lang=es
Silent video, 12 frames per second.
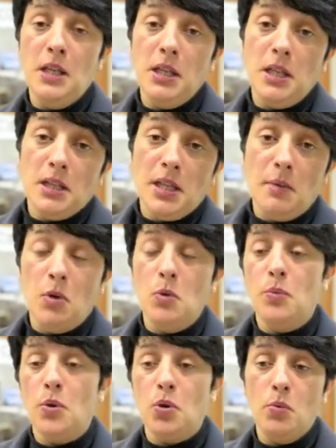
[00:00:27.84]
Y estamos un
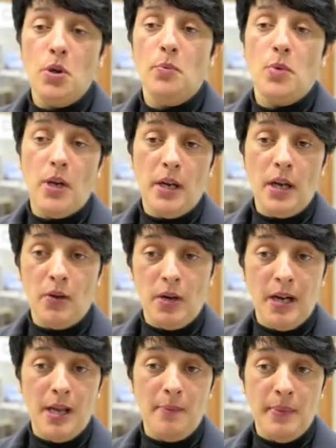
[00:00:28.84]
poco, bueno, pues ahora
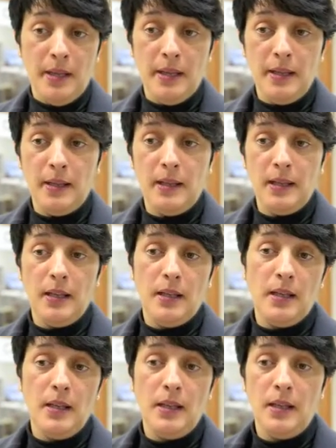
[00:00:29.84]
a la espera de
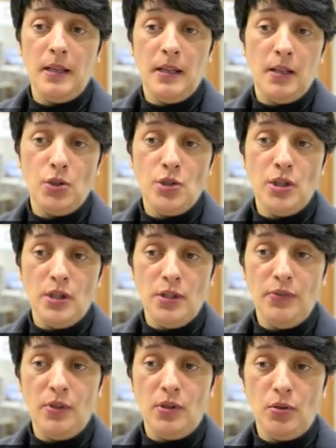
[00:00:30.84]
que los
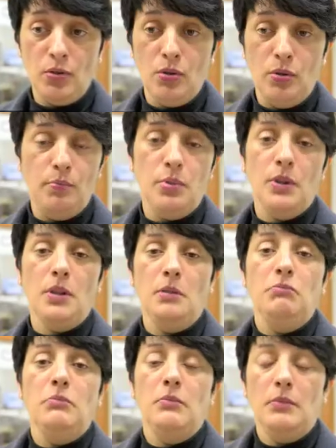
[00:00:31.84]
científicos pues,
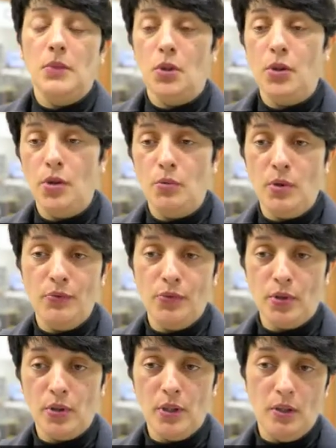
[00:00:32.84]
nos den un informe
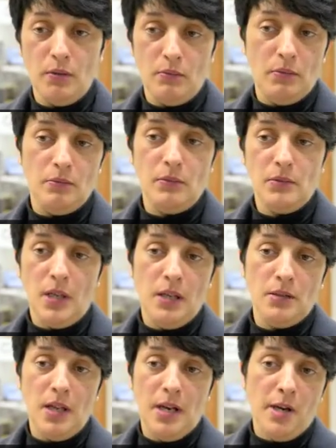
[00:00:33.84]

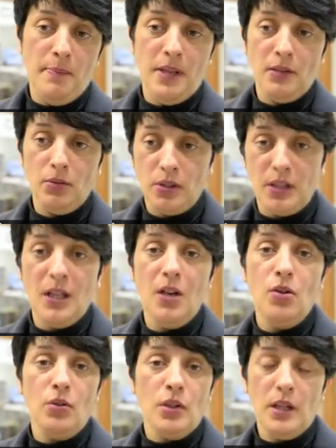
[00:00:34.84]
al respecto y qué es
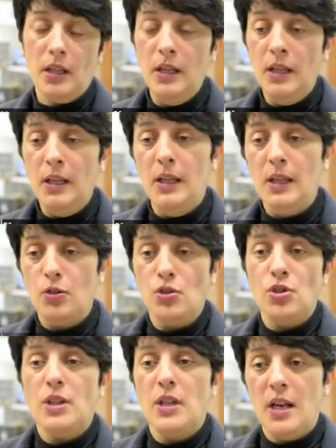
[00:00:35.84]
lo que
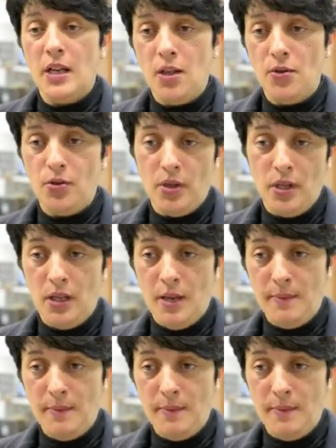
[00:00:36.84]
consideran ellos que ha